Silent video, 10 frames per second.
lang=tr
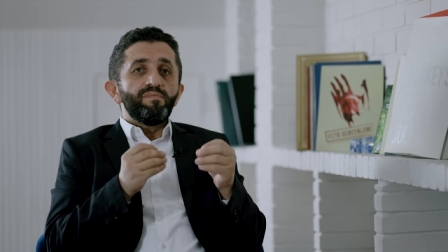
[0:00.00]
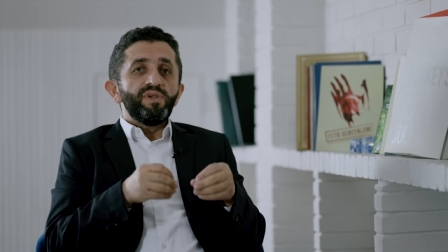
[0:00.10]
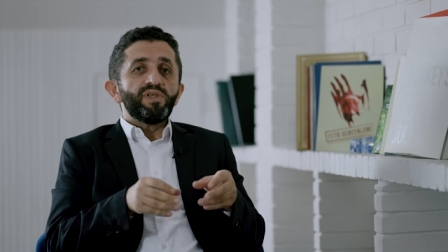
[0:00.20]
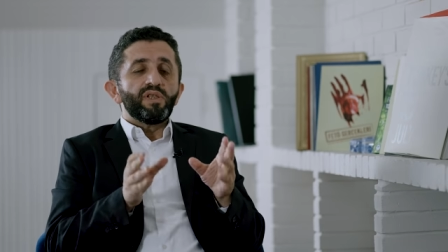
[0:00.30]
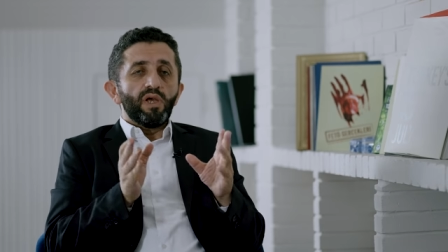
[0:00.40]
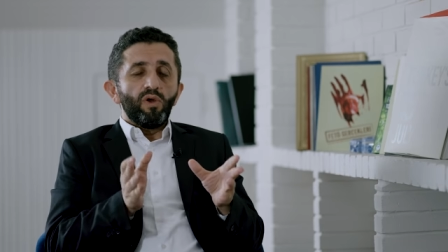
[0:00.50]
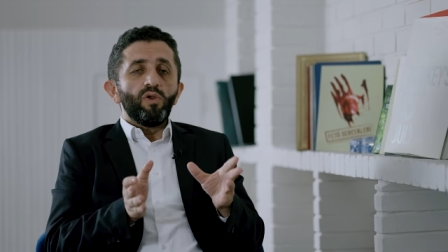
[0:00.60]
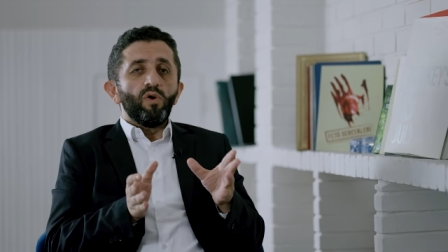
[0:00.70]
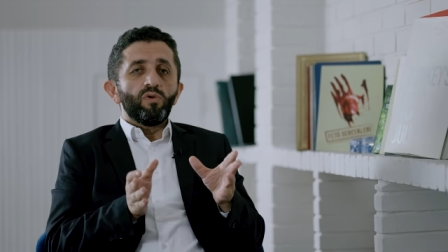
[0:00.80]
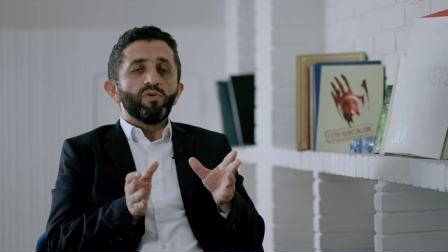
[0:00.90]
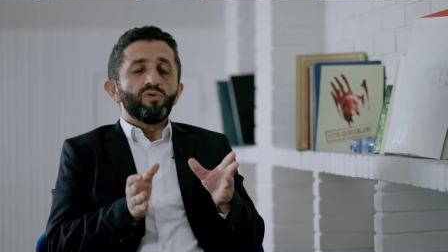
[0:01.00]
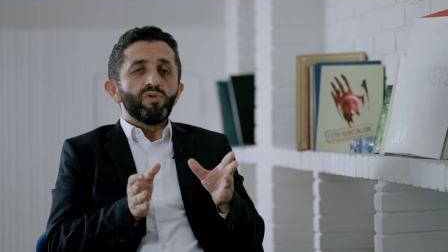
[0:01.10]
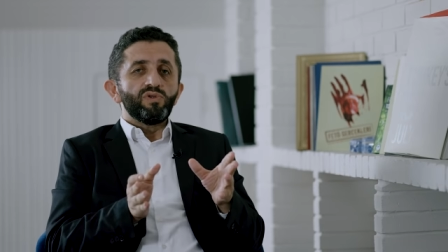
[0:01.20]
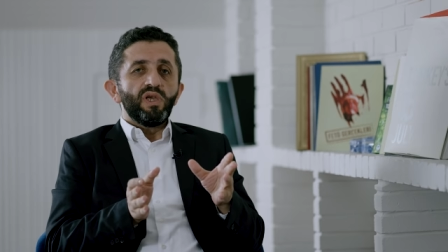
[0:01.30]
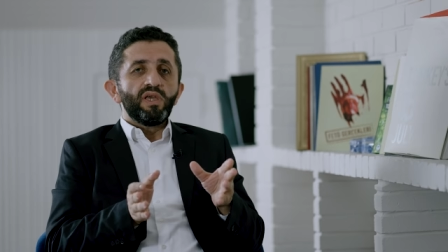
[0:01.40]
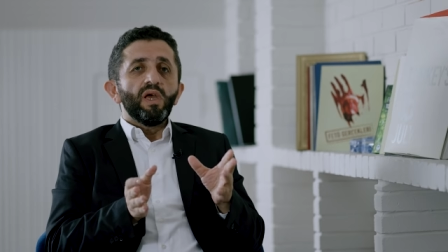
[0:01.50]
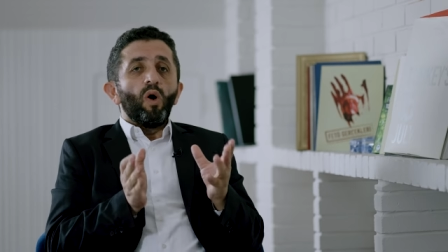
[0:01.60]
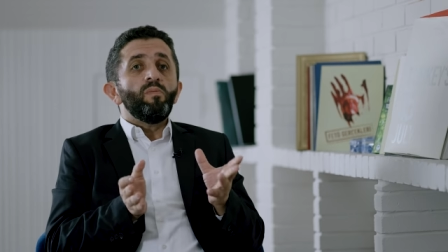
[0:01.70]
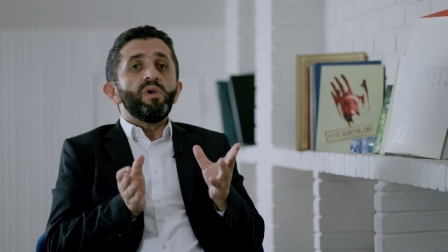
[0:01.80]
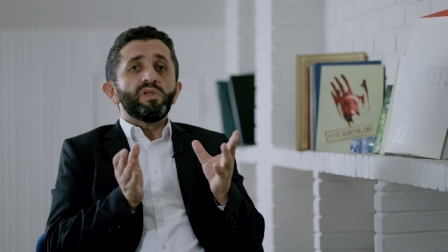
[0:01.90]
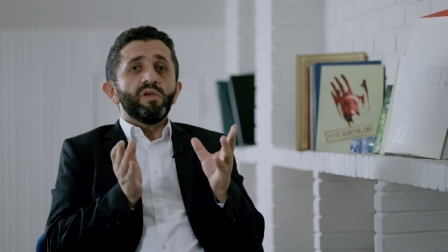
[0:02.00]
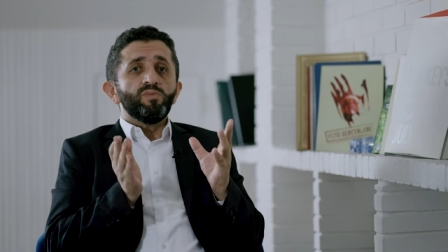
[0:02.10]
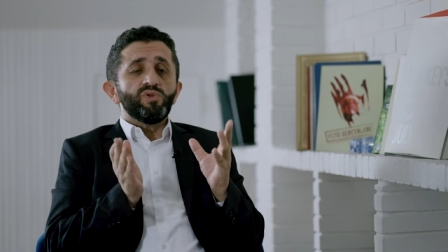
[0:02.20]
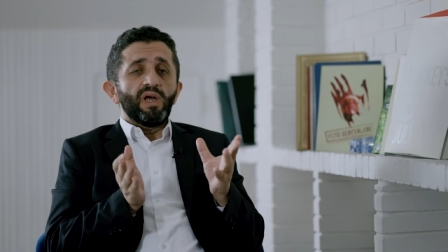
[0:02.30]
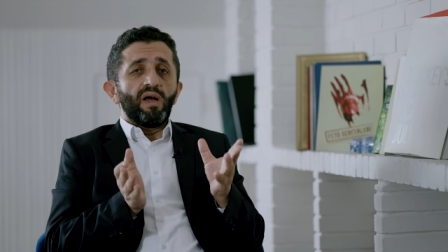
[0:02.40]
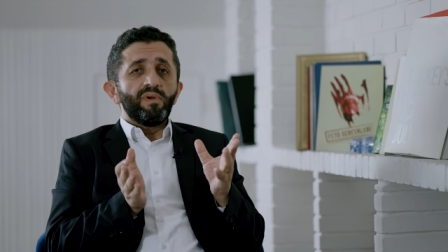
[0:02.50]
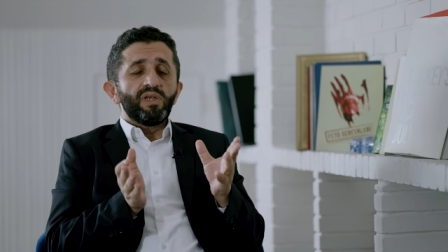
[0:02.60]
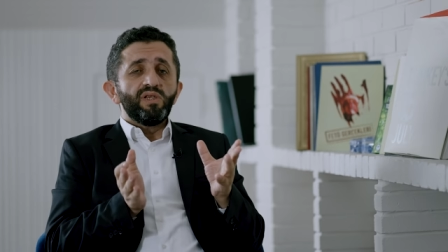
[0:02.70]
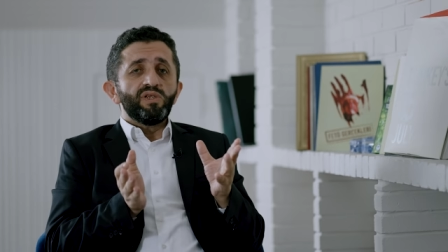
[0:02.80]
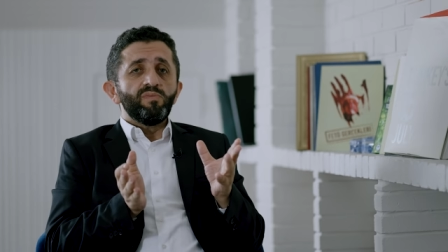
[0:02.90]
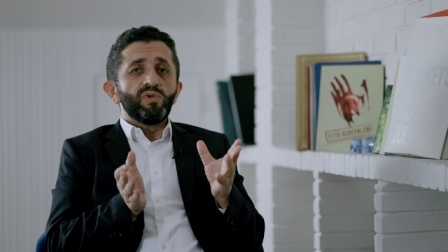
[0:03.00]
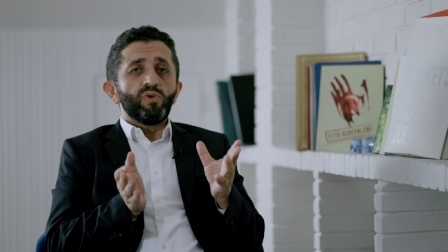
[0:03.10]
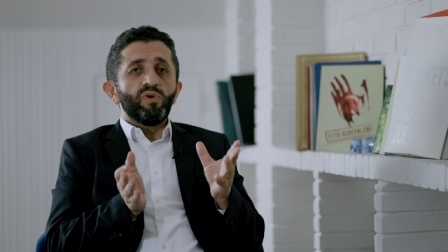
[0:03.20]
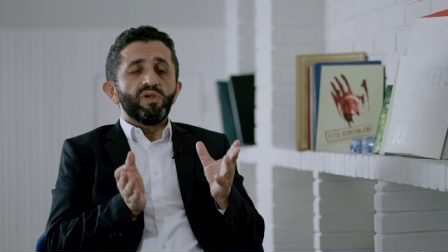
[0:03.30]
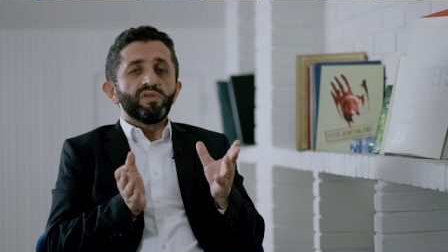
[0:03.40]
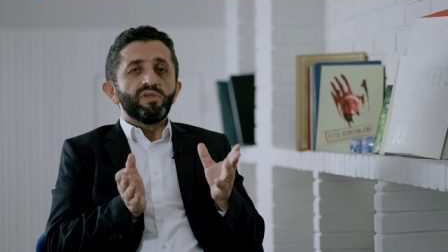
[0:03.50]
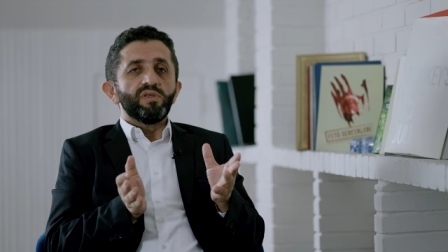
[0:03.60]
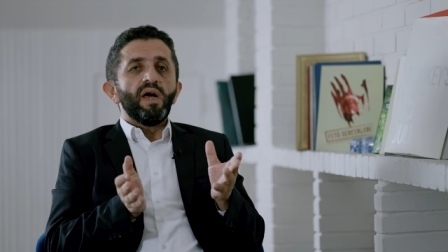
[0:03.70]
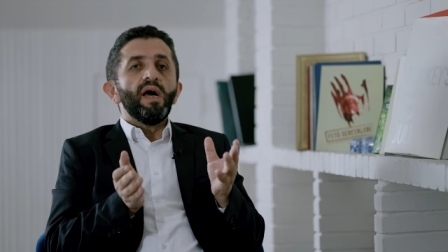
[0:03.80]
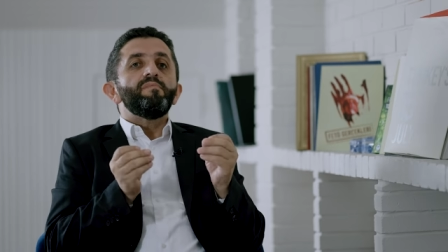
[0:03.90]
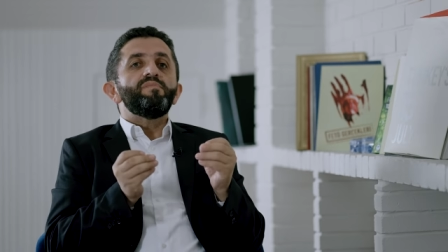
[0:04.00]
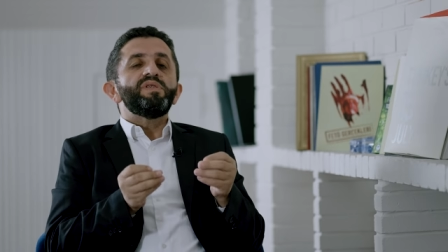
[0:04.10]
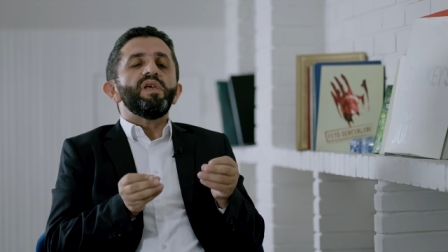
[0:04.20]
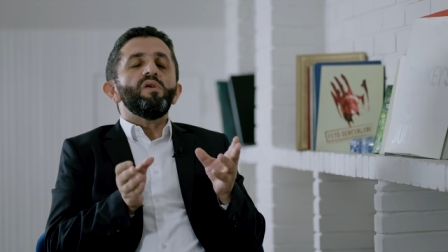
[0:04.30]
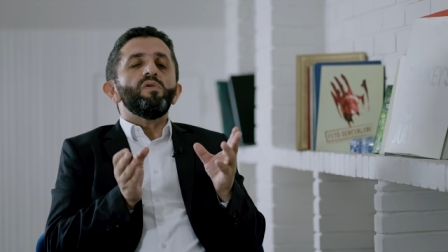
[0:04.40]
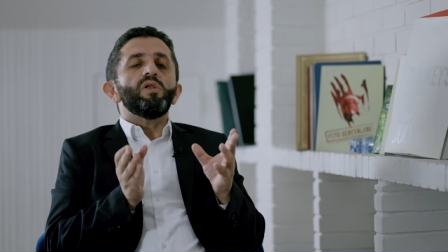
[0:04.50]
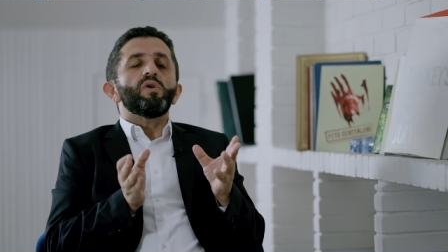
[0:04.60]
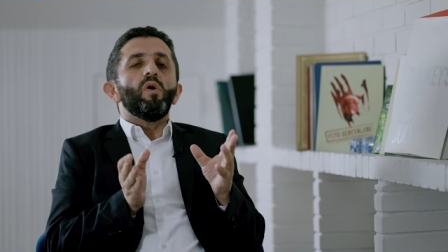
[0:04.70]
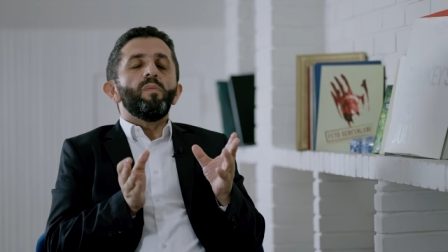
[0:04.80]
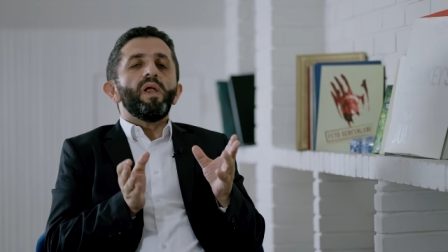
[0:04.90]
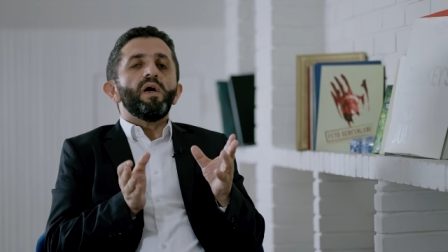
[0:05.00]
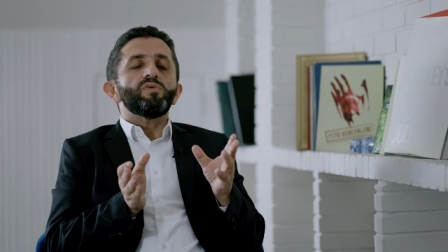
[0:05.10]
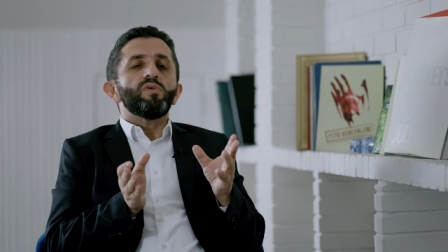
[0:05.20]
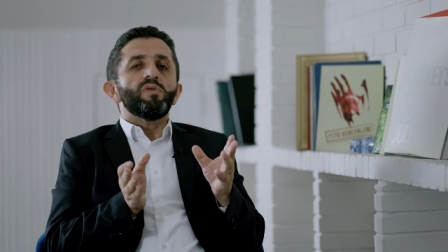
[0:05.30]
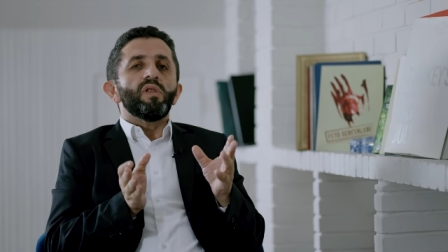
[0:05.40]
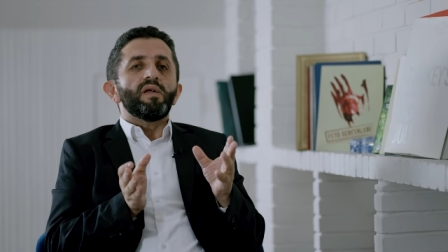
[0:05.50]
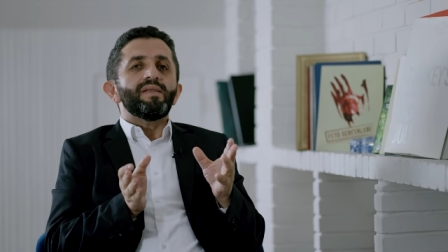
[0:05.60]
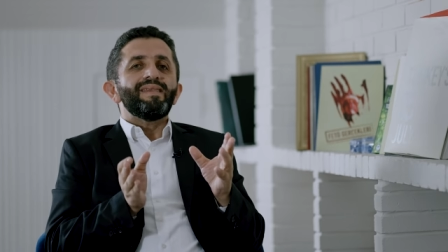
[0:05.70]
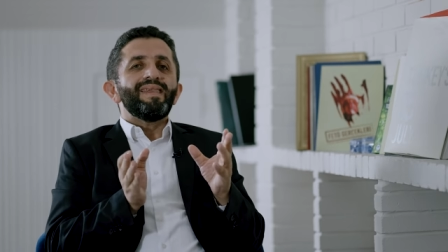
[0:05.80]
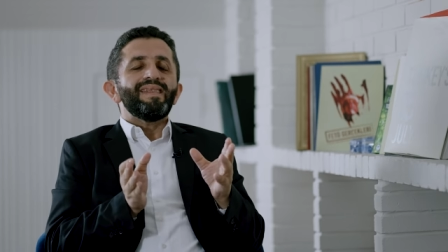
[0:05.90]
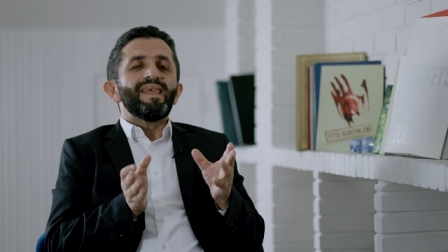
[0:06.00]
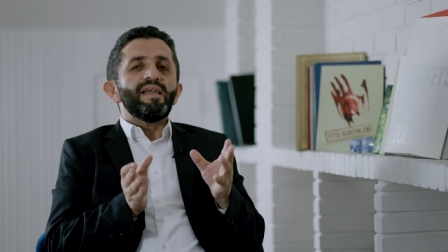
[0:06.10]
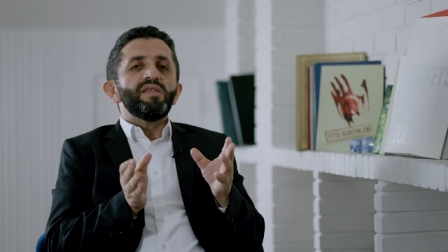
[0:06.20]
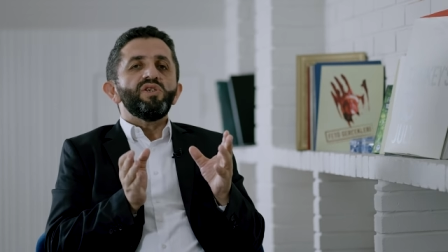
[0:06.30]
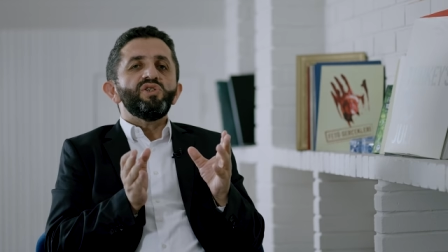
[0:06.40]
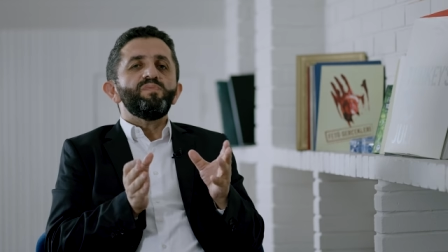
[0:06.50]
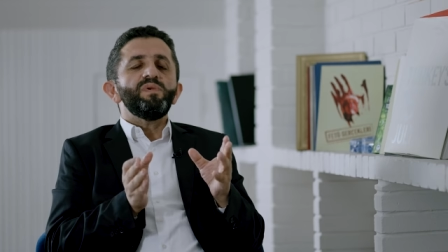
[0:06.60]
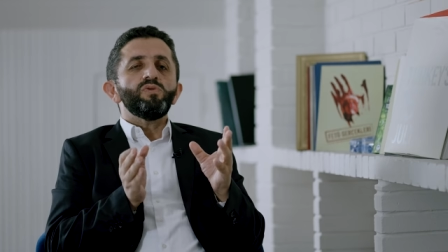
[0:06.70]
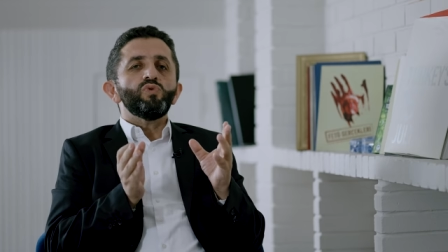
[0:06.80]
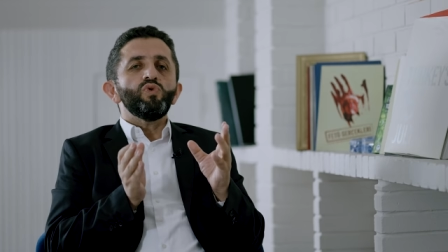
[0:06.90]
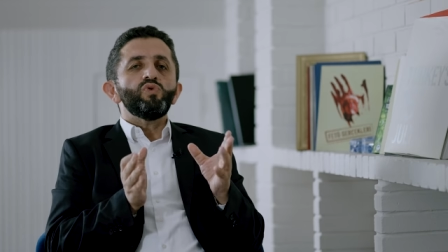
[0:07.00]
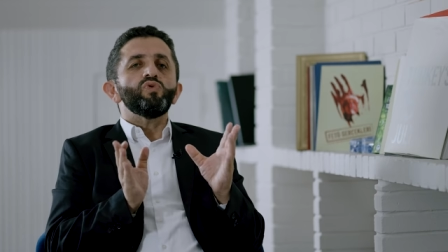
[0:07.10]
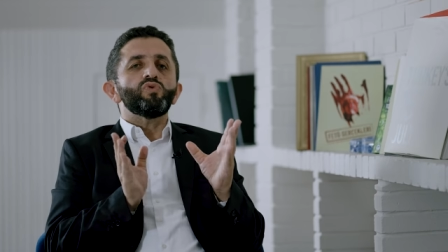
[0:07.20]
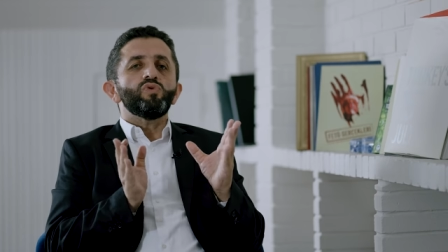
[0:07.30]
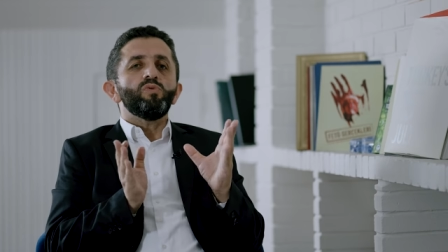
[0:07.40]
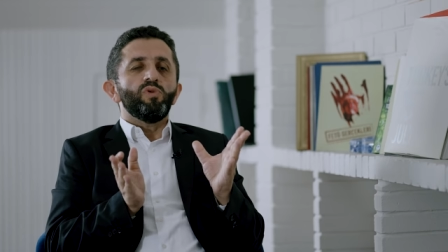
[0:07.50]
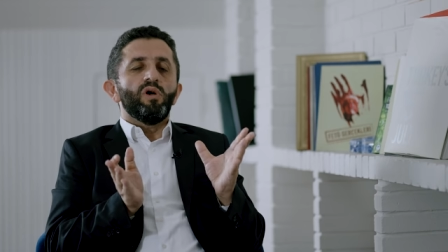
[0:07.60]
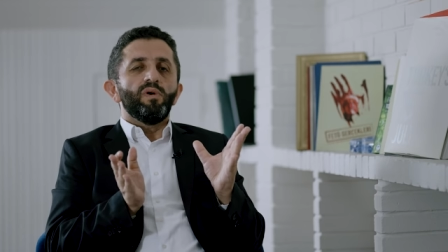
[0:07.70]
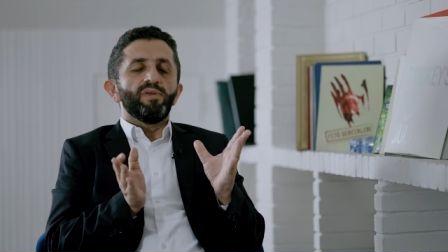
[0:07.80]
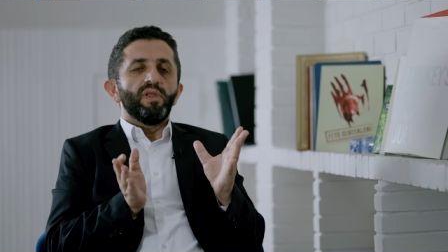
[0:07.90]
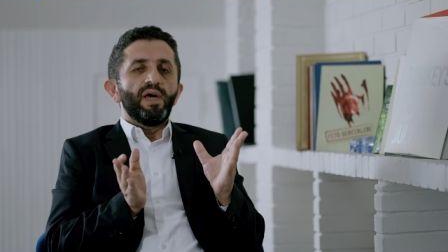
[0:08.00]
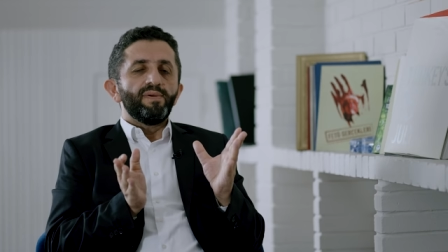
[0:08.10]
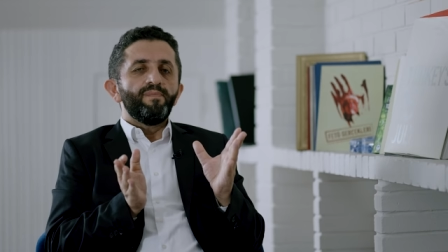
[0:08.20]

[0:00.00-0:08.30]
Biz terör örgütüysek 15 Temmuz darbe girişimi sonrasında bize yönelik operasyonlarda neden hiçbir suç unsuru bulamadılar?